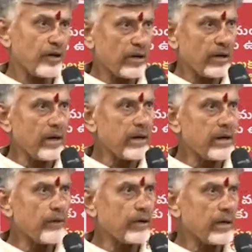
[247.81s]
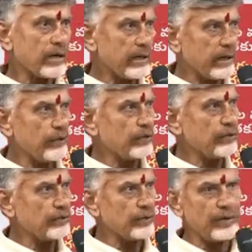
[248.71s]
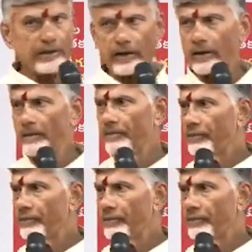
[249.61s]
ఒకరు కానీ ఒకరి కంటే ఎక్కువ తీసుకునే విధంగా